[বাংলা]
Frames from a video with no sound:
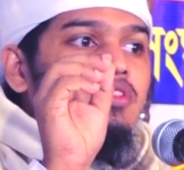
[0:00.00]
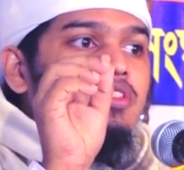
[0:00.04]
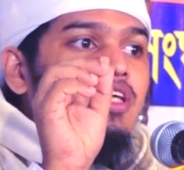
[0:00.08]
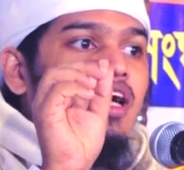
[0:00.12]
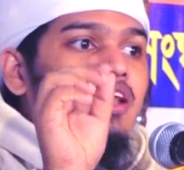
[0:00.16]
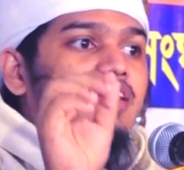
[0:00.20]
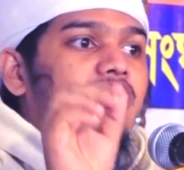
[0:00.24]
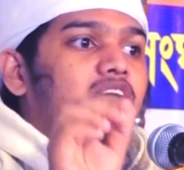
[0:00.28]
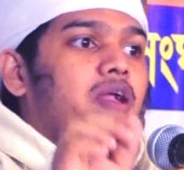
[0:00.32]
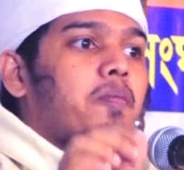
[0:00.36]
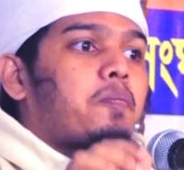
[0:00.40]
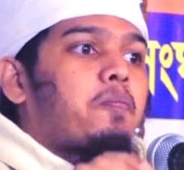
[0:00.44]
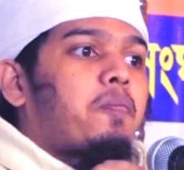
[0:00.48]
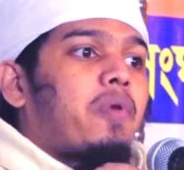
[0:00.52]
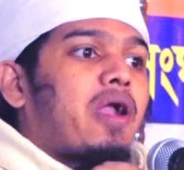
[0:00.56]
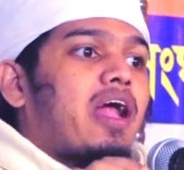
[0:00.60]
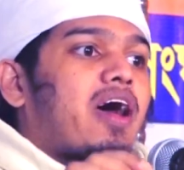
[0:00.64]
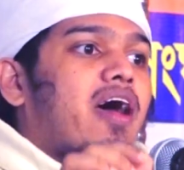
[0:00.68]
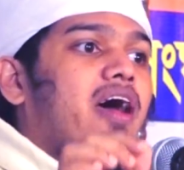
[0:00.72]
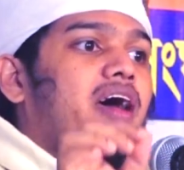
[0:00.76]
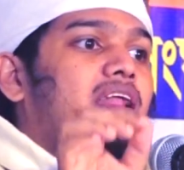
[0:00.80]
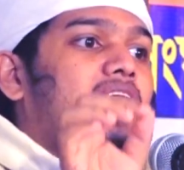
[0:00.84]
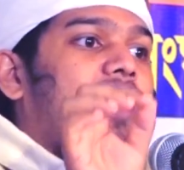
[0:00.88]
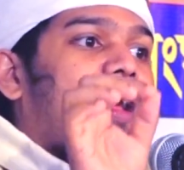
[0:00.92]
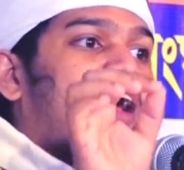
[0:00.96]
যাদের
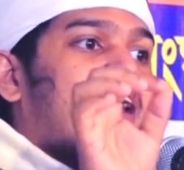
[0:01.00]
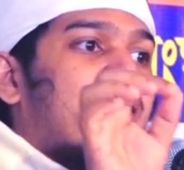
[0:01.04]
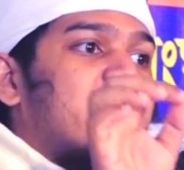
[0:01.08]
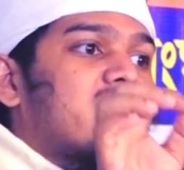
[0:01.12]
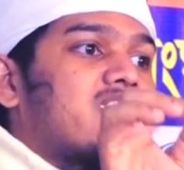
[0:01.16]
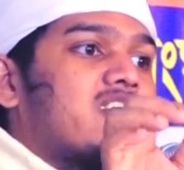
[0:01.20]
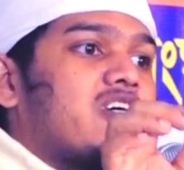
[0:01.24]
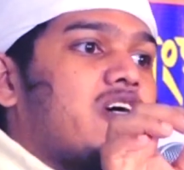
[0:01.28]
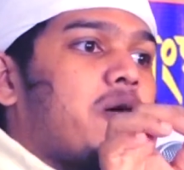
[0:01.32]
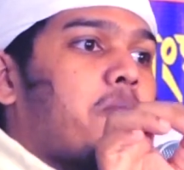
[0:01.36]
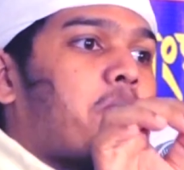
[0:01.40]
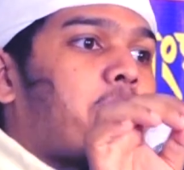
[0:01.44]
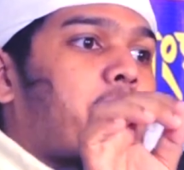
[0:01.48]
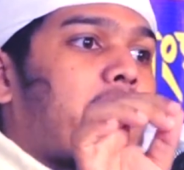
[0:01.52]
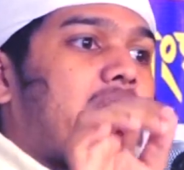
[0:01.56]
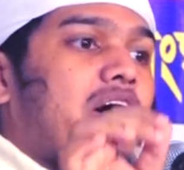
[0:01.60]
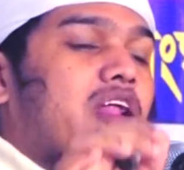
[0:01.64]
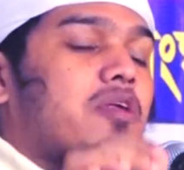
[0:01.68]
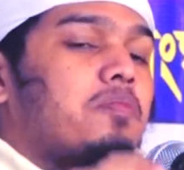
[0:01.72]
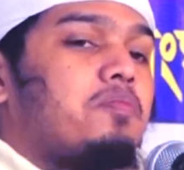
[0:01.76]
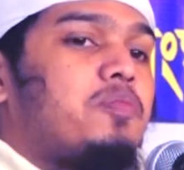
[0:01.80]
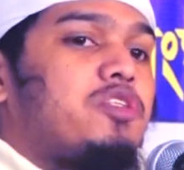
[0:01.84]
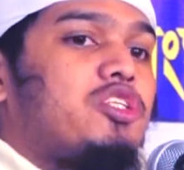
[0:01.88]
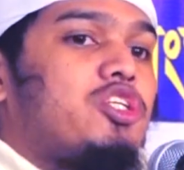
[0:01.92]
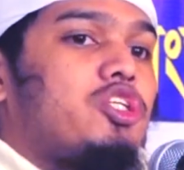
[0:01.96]
প্রাণ আছে
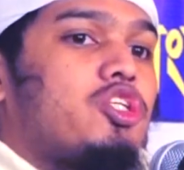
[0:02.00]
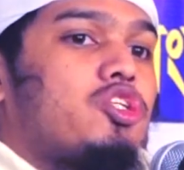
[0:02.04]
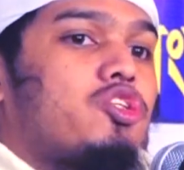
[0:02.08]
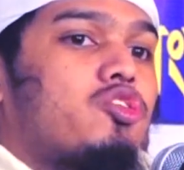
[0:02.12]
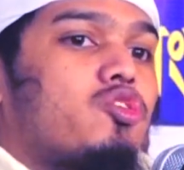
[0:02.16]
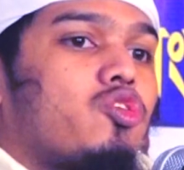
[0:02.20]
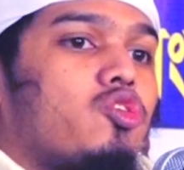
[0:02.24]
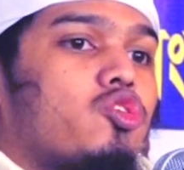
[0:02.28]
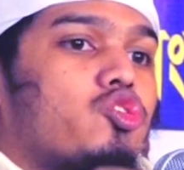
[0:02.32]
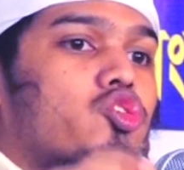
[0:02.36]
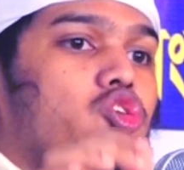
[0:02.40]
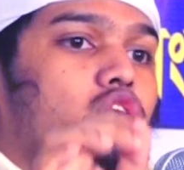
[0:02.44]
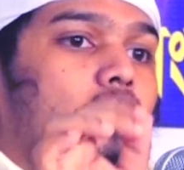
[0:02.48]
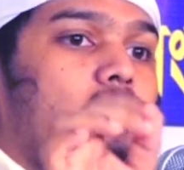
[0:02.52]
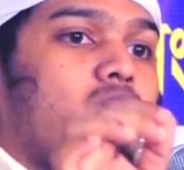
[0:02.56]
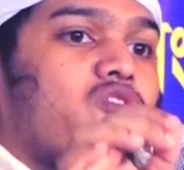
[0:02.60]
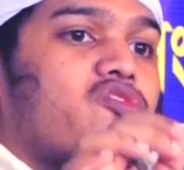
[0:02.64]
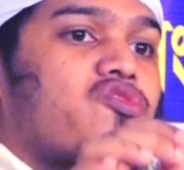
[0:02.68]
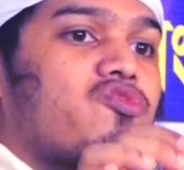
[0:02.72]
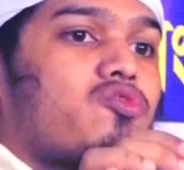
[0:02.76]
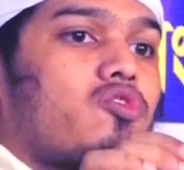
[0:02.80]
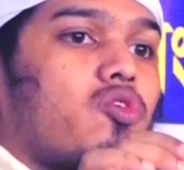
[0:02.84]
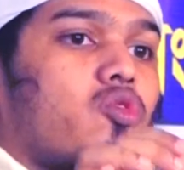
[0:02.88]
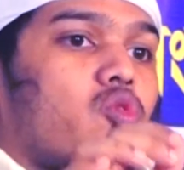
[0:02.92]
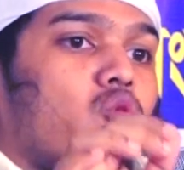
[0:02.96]
প্রাণ বিশিষ্ট
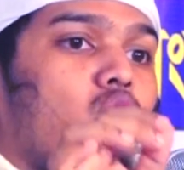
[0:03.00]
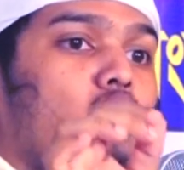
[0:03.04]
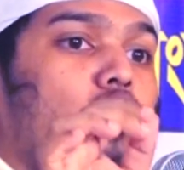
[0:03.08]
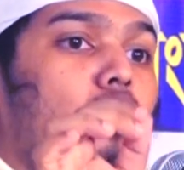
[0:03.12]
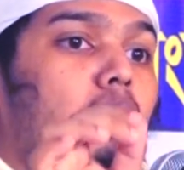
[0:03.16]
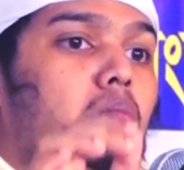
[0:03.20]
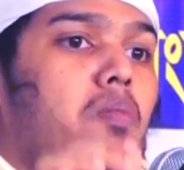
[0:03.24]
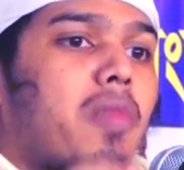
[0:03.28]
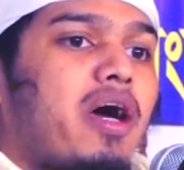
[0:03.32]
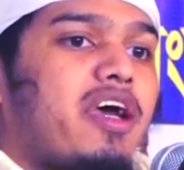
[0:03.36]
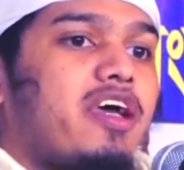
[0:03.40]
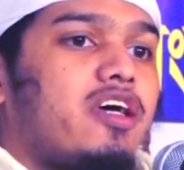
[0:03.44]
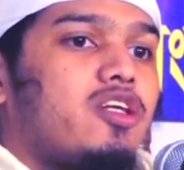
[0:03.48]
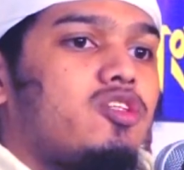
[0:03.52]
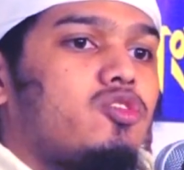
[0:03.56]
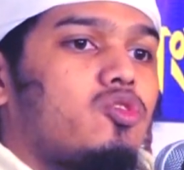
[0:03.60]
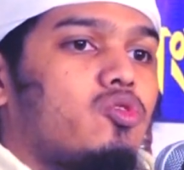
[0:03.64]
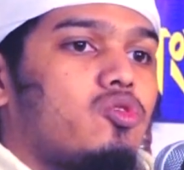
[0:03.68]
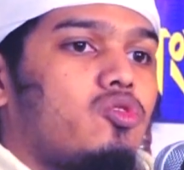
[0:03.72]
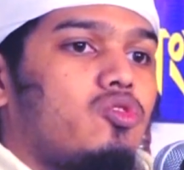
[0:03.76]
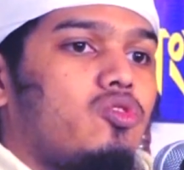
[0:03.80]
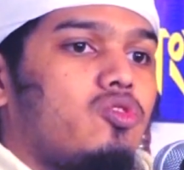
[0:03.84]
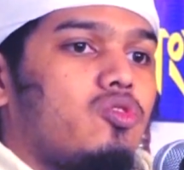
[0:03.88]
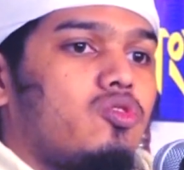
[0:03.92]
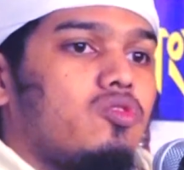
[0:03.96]
সমস্ত উম্মাহের
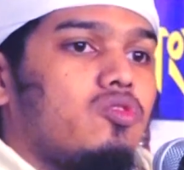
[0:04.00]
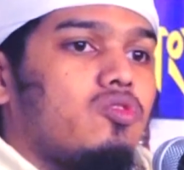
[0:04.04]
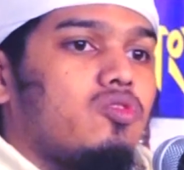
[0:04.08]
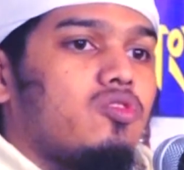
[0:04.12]
জন্য